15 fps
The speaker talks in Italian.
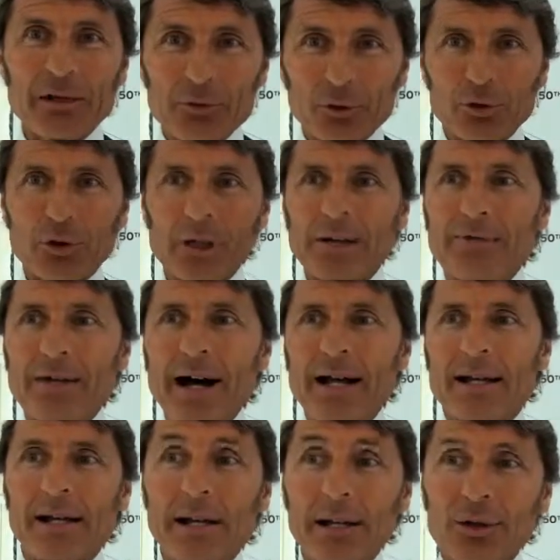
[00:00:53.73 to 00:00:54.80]
di
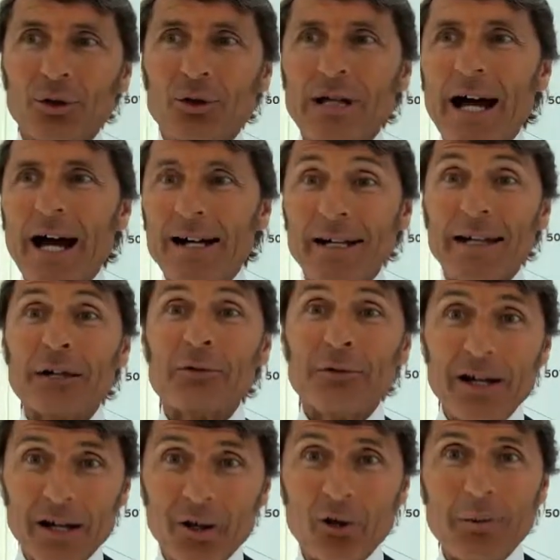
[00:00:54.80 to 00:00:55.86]
fotografarle, di toccarle, di
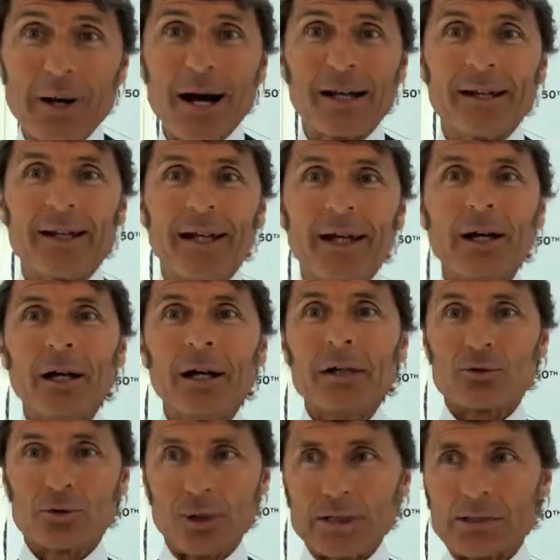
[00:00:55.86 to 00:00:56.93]
fare domande
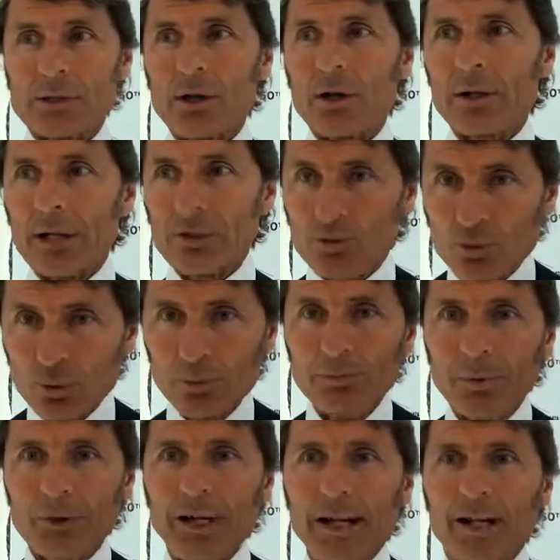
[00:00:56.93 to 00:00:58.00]
sulla storia e sul
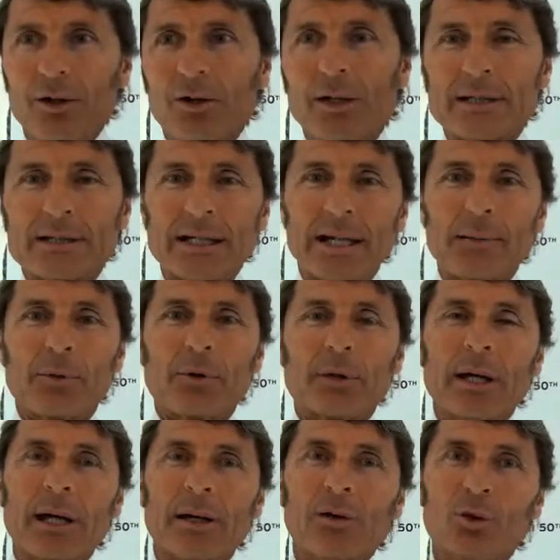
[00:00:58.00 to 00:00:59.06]
modello che stai
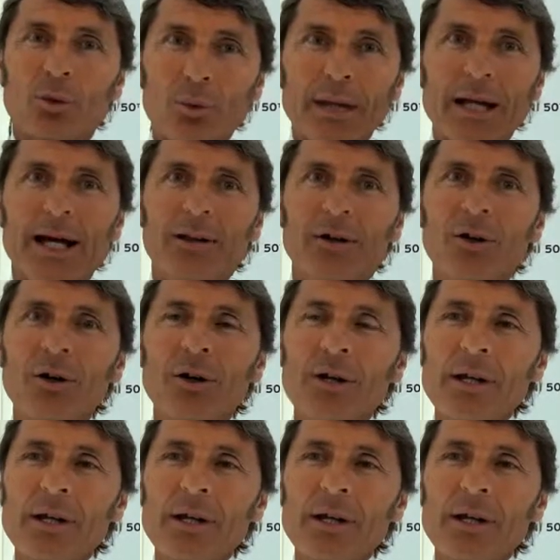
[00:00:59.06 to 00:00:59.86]
portando o guidando.